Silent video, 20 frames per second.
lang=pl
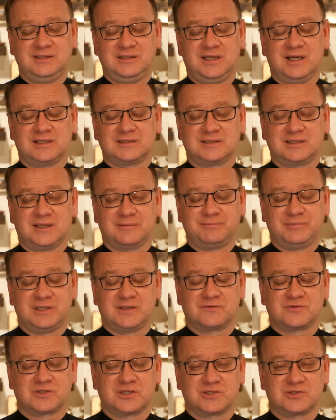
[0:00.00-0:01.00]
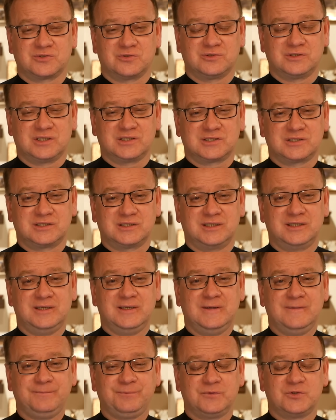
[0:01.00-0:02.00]
jak ta pierwsza żona, czy
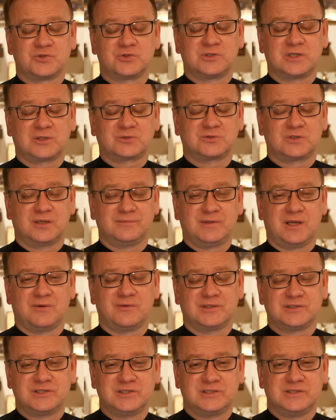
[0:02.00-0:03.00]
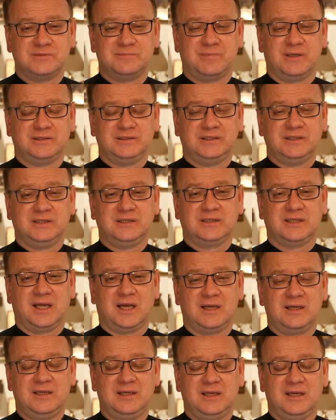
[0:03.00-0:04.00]
żona, która miała dzieci,
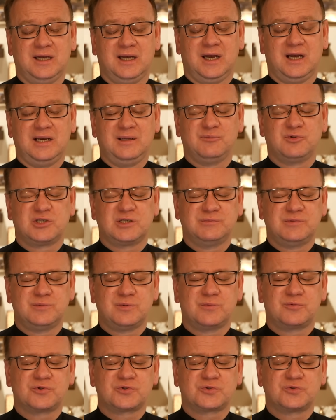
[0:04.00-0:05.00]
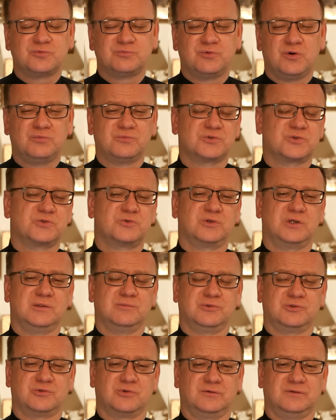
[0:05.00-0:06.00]
peninna, ale możemy po prostu pomóc
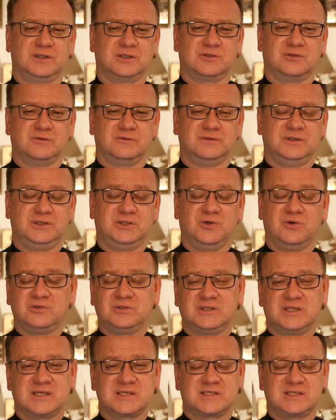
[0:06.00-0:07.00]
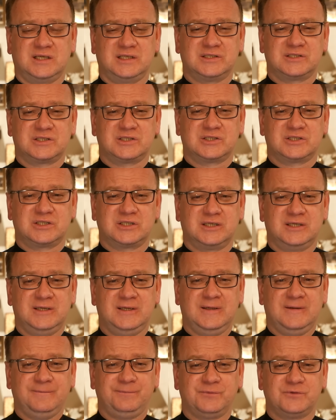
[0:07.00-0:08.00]
drugiemu człowiekowi. To od nas zależy, czy,
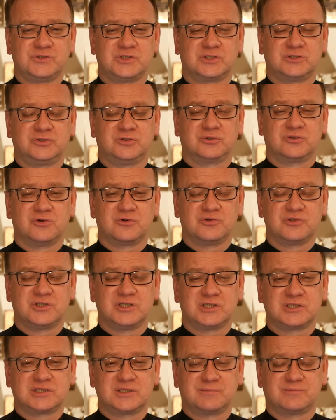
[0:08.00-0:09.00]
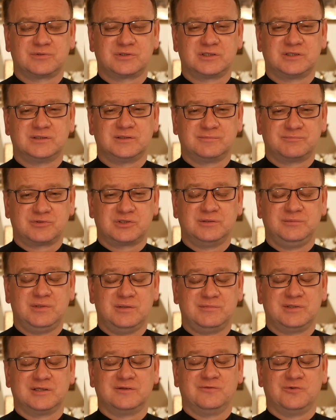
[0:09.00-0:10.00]
czy do kogoś jeszcze przy,
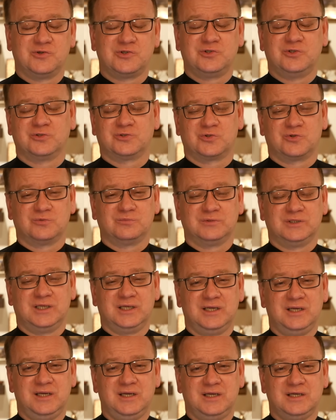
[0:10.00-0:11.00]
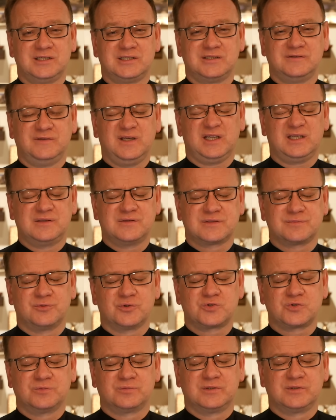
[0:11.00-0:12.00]
przybiemy gwoźdź do trumny, czy w jaki
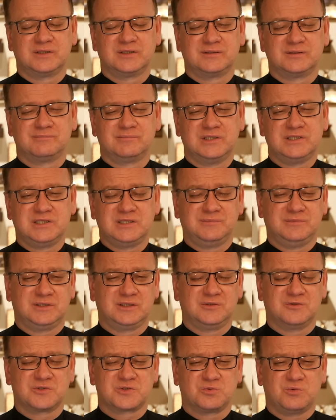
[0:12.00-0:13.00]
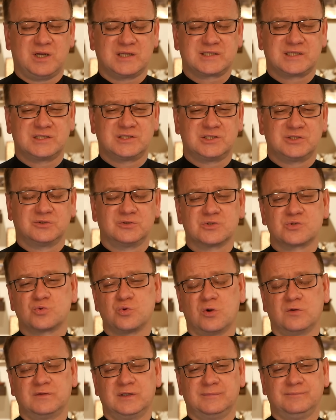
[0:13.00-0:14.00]
sposób e, będziemy osładzać, czy to
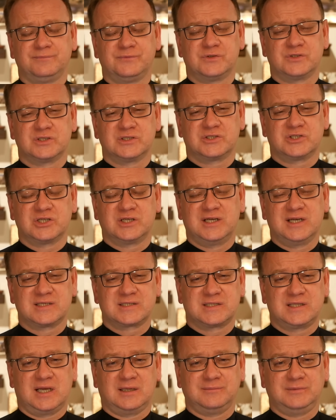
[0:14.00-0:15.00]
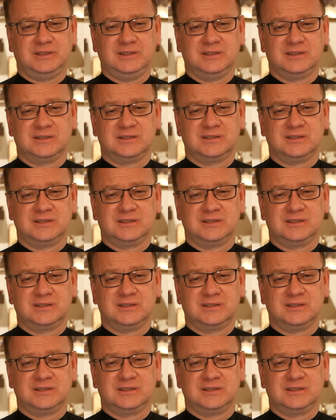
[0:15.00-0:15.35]
słowem, czy, czy gestami,